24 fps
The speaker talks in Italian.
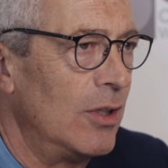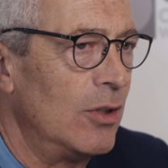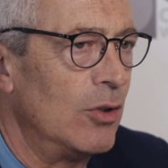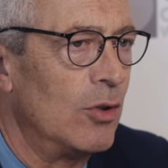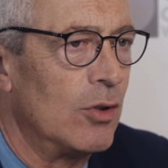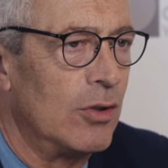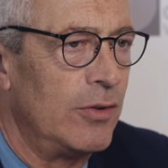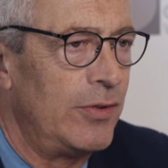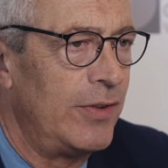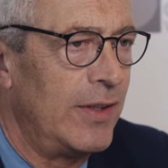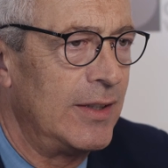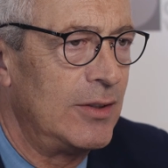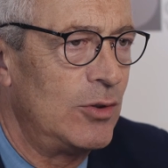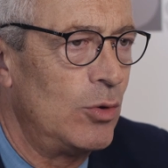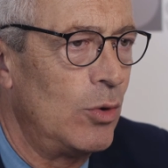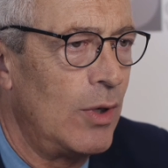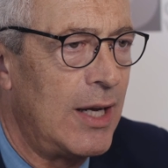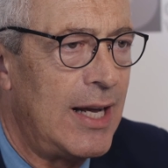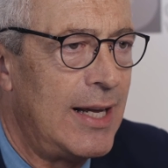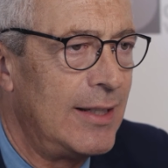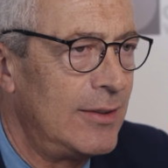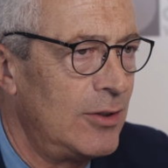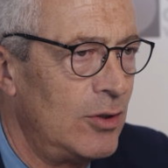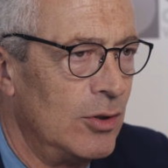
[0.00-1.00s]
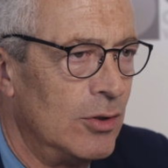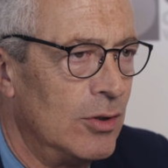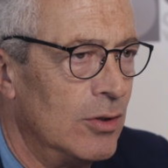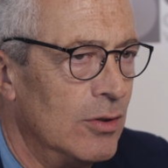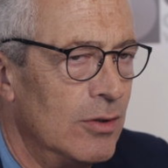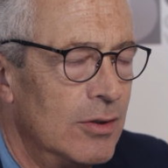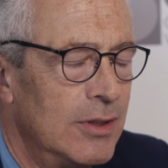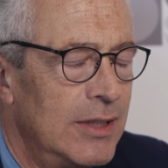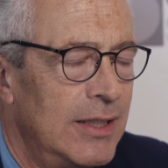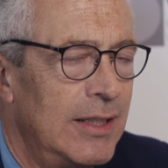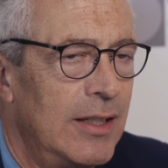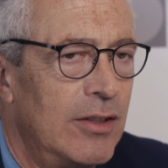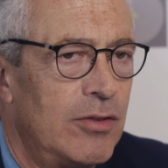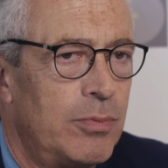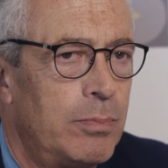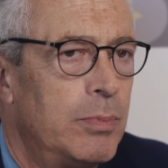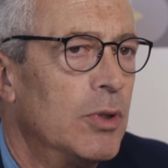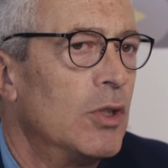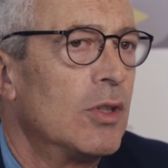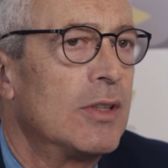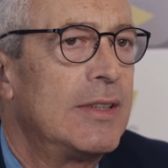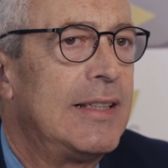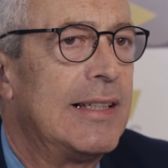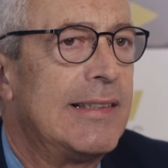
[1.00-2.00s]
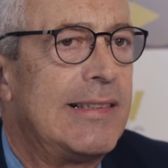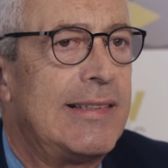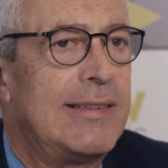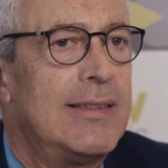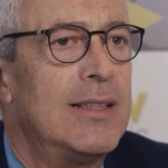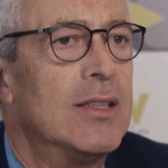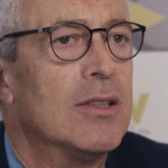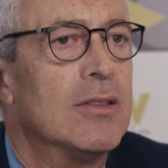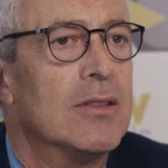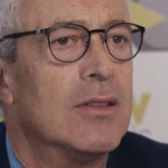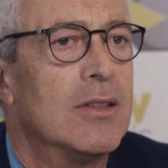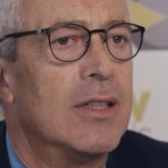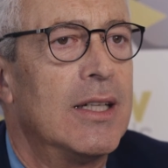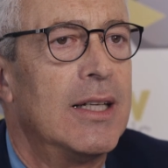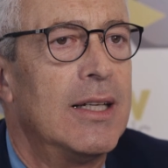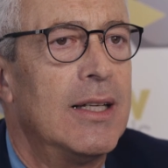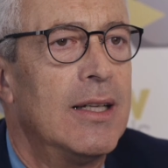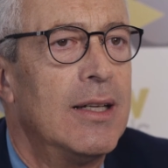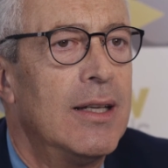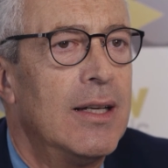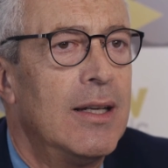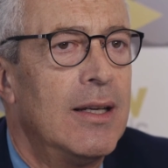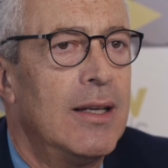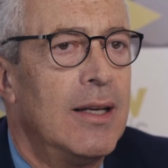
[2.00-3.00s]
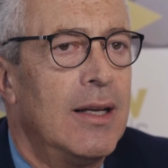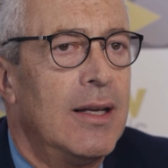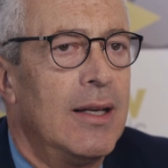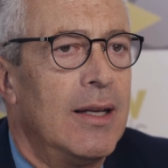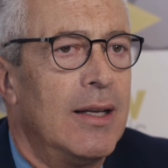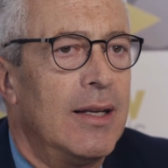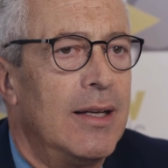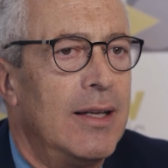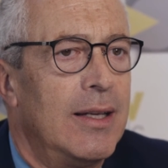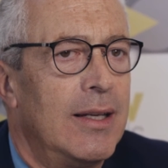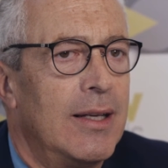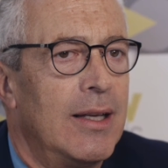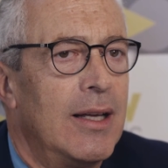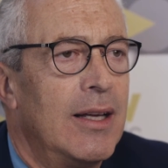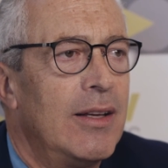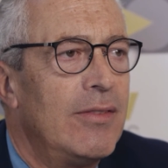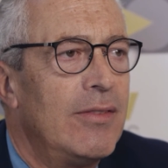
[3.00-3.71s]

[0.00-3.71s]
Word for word: del loro fatturato in esportazione è